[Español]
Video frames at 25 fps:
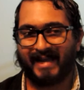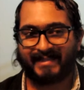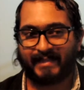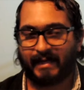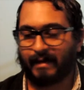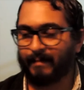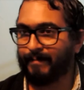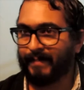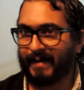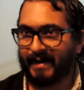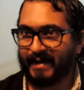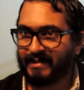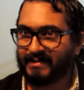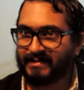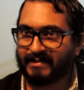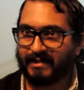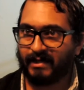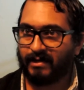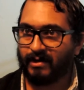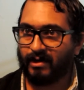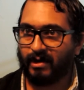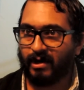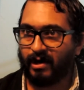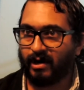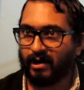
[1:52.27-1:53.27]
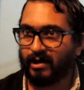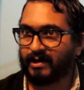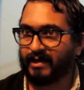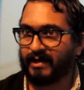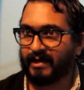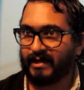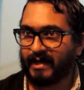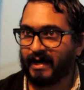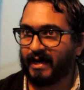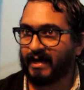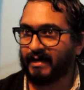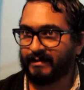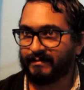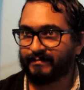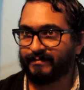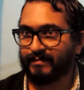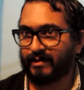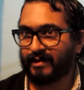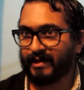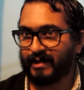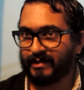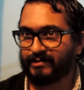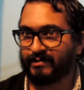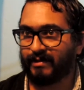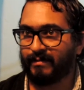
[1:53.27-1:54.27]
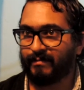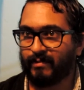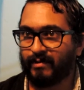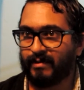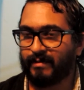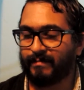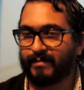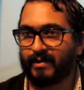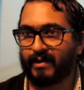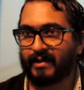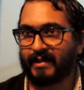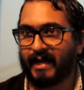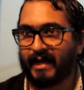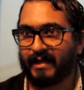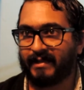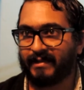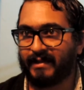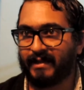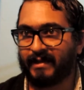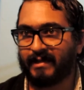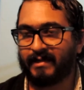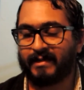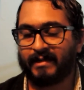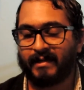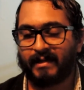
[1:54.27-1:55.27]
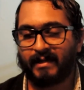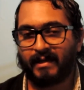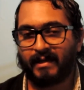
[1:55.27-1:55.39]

la transparencia ideológica, porque eso es muy importante,